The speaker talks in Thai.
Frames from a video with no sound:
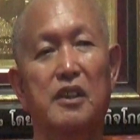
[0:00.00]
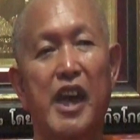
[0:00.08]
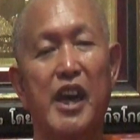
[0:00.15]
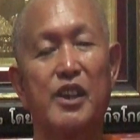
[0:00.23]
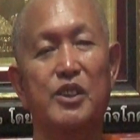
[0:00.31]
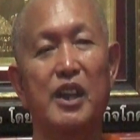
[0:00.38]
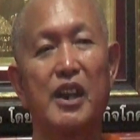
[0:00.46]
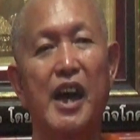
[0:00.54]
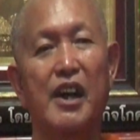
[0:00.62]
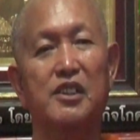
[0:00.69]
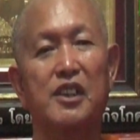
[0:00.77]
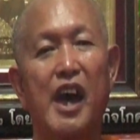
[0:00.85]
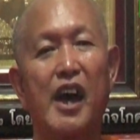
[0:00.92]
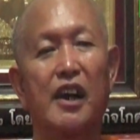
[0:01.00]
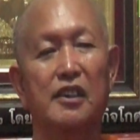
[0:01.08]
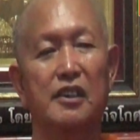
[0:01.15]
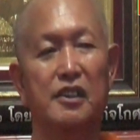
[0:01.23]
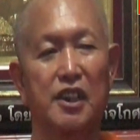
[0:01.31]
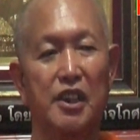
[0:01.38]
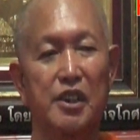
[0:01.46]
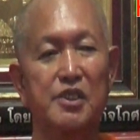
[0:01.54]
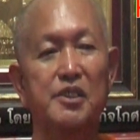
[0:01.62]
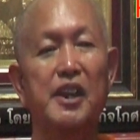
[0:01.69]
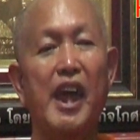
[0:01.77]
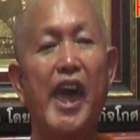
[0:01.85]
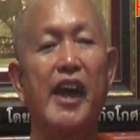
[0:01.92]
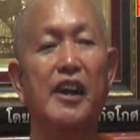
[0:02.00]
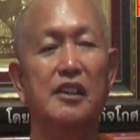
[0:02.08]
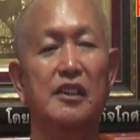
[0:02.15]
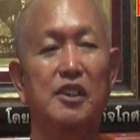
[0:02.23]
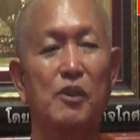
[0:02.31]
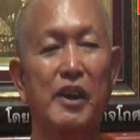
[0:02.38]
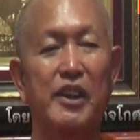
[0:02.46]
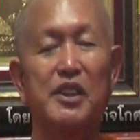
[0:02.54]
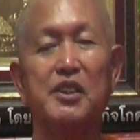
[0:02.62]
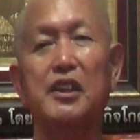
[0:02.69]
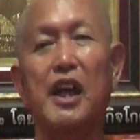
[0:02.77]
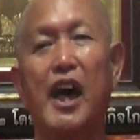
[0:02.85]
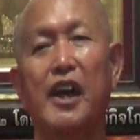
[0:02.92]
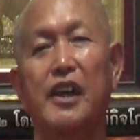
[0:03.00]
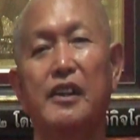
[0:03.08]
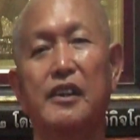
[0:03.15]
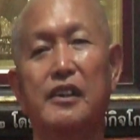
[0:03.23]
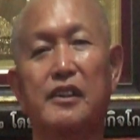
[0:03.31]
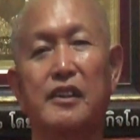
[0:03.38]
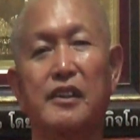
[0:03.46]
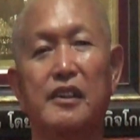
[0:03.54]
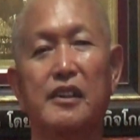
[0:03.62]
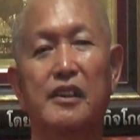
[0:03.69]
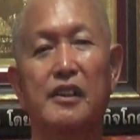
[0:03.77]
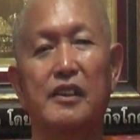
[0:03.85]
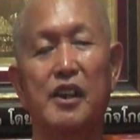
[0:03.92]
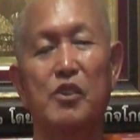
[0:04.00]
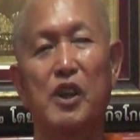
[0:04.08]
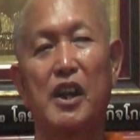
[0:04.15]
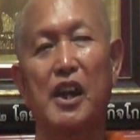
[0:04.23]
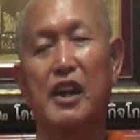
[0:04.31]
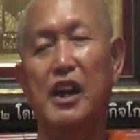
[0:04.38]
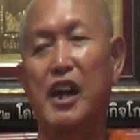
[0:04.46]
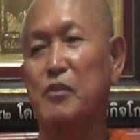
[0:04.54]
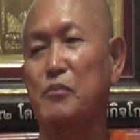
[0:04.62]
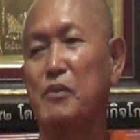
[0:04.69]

แกะสลักจากหินแดงหรือว่าหินทรายนะเวลาใคร